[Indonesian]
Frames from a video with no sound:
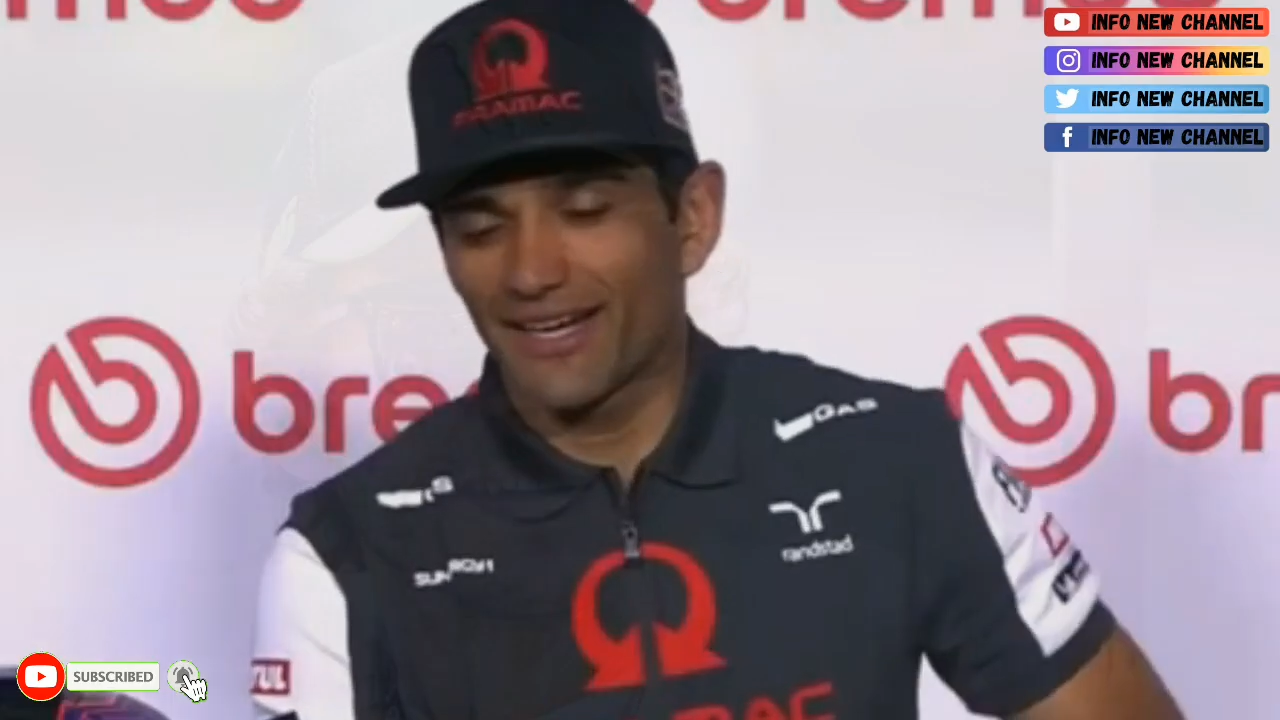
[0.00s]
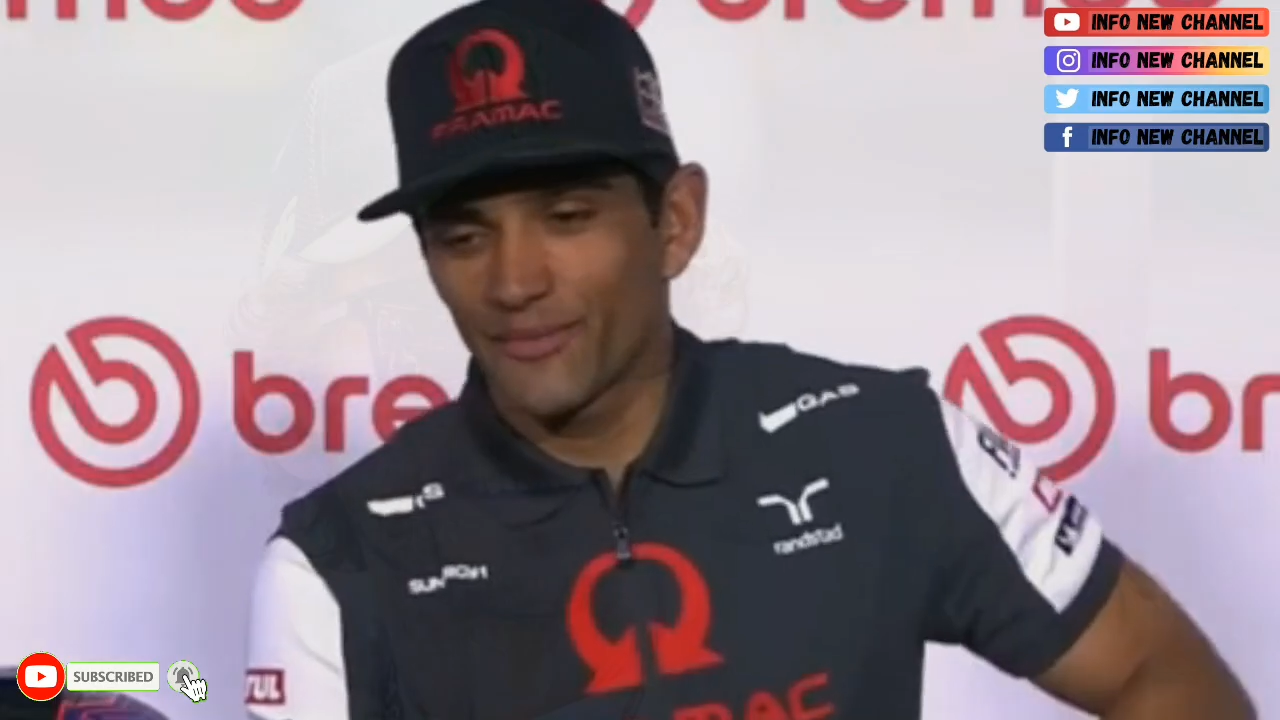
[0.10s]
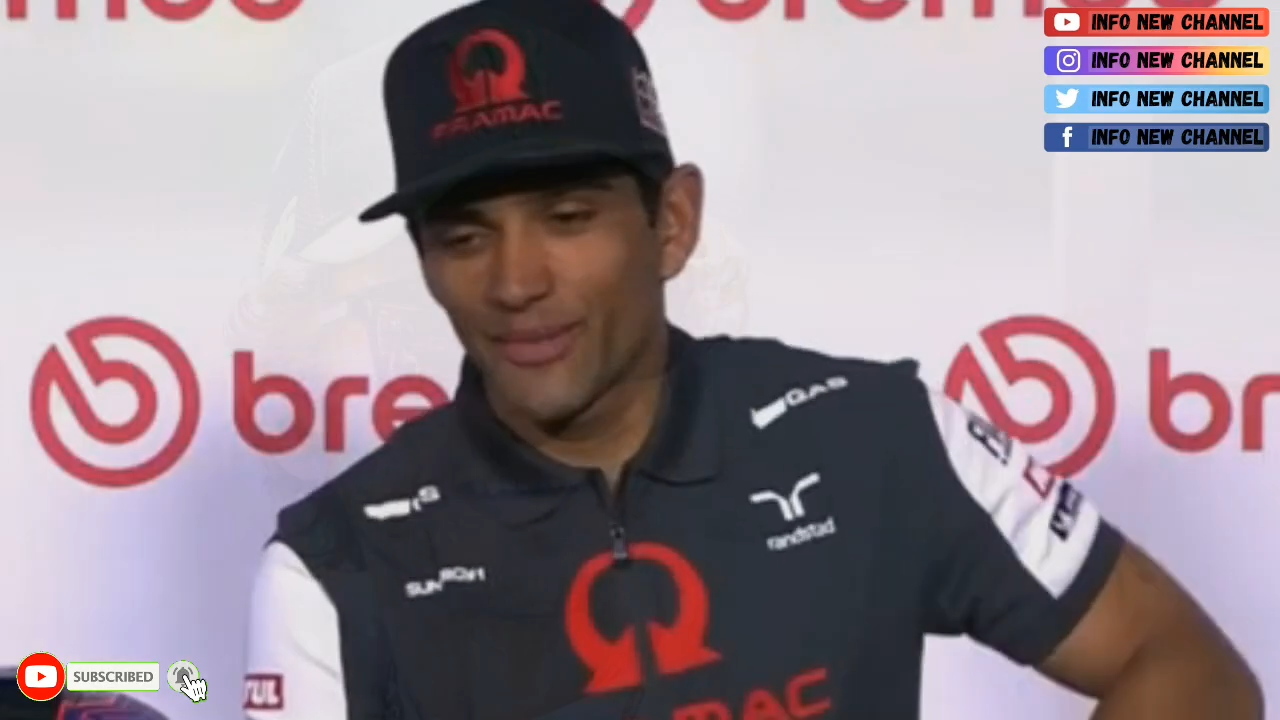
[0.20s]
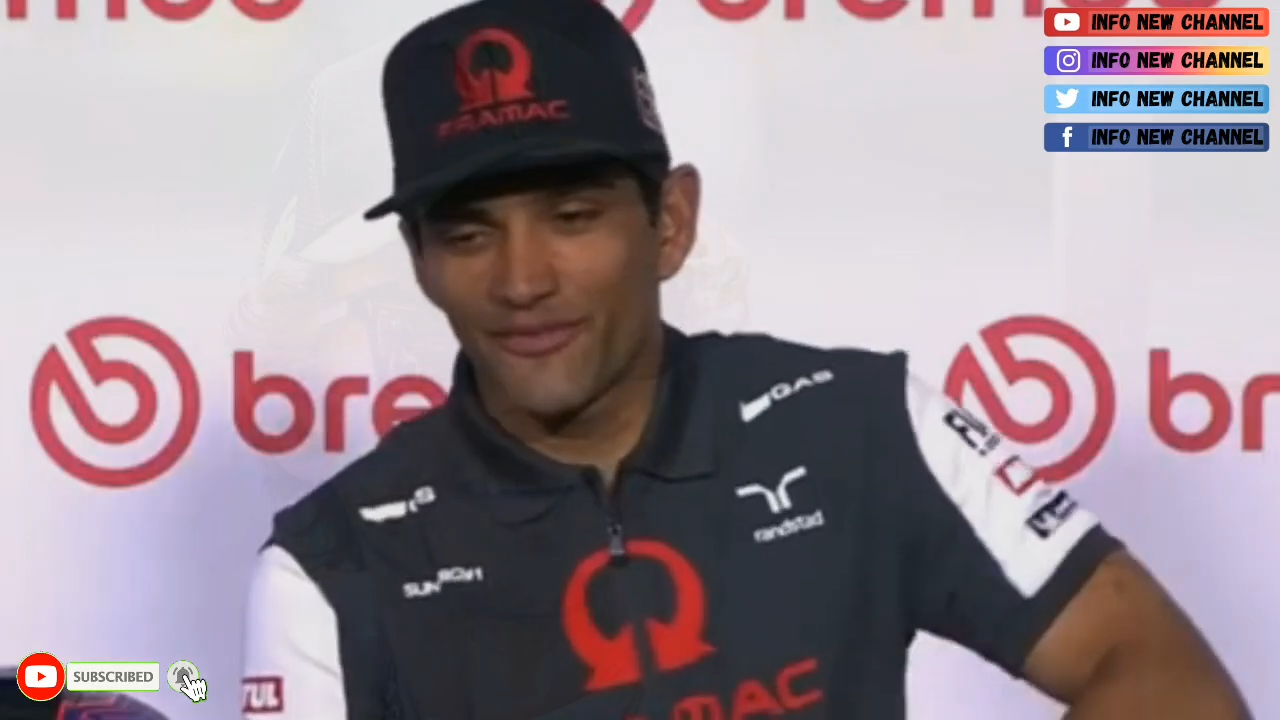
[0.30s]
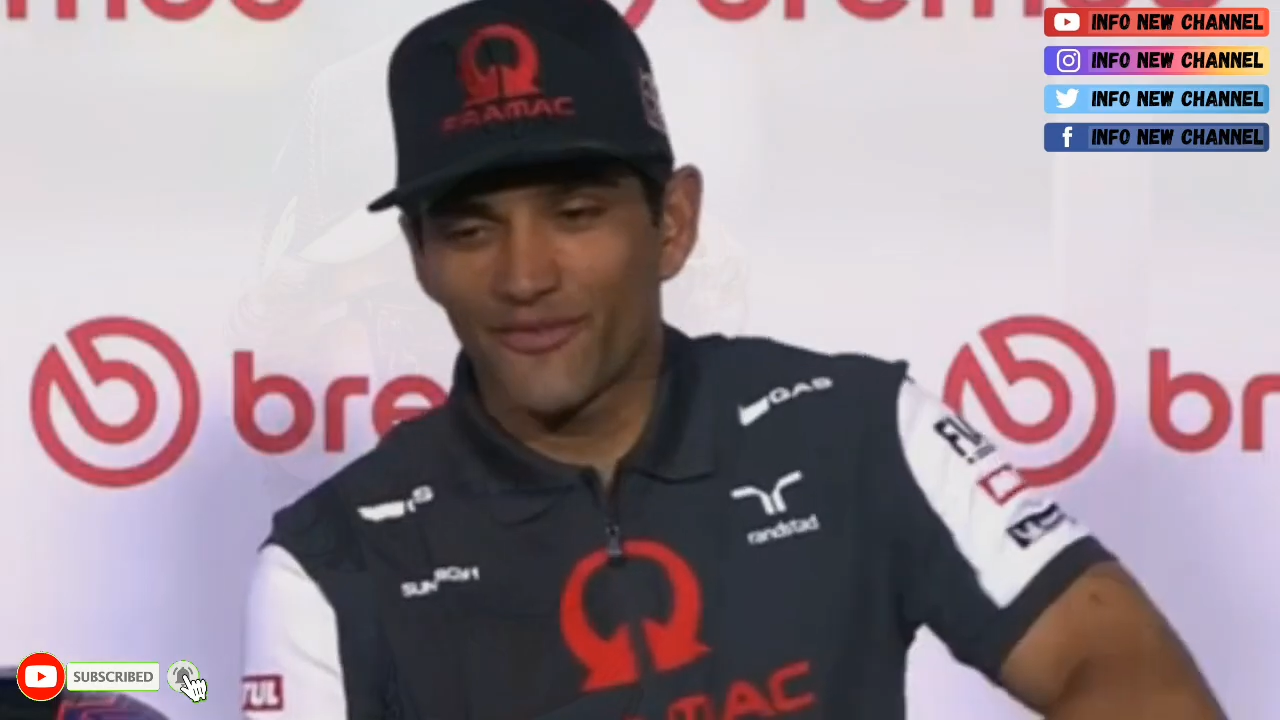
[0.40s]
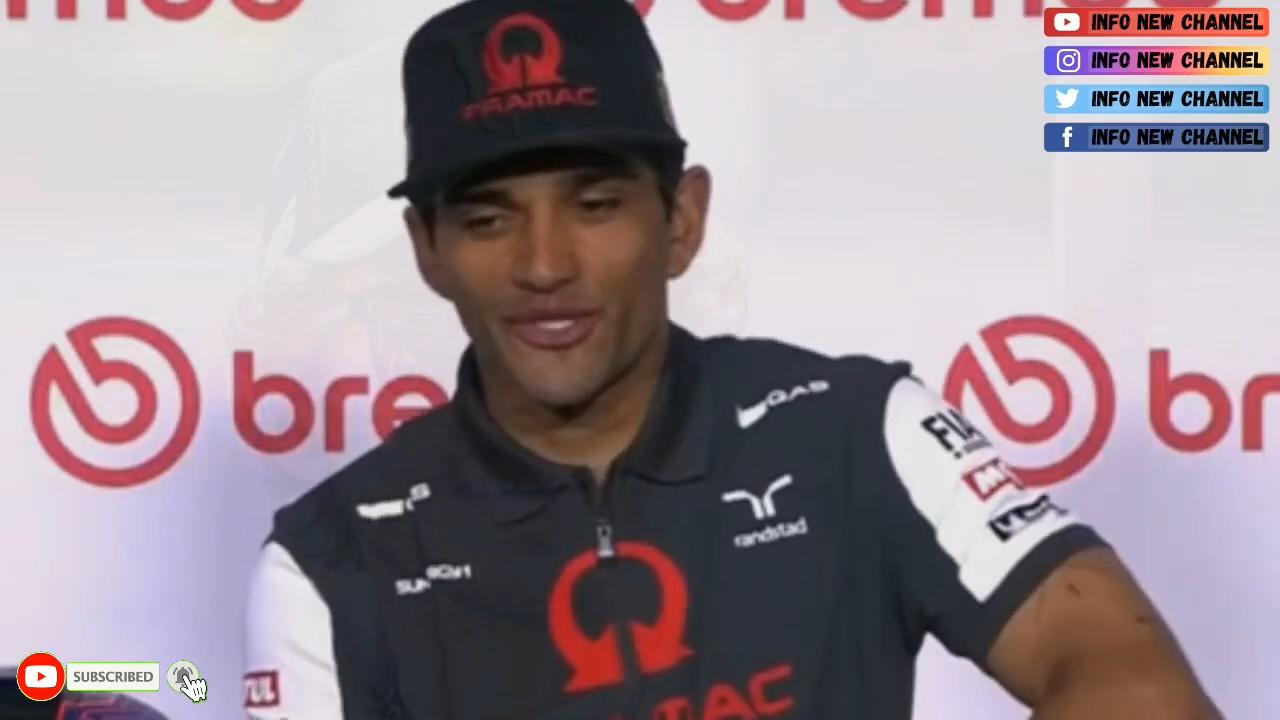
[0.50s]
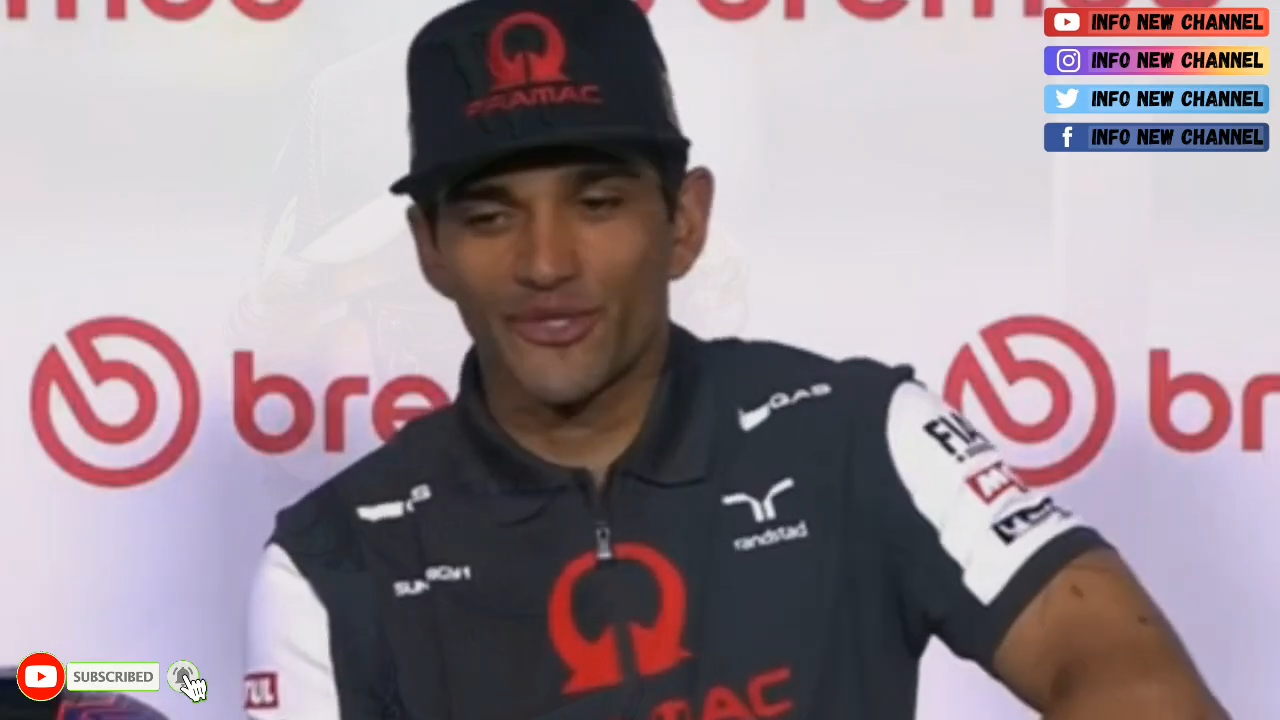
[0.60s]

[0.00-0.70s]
akan memberi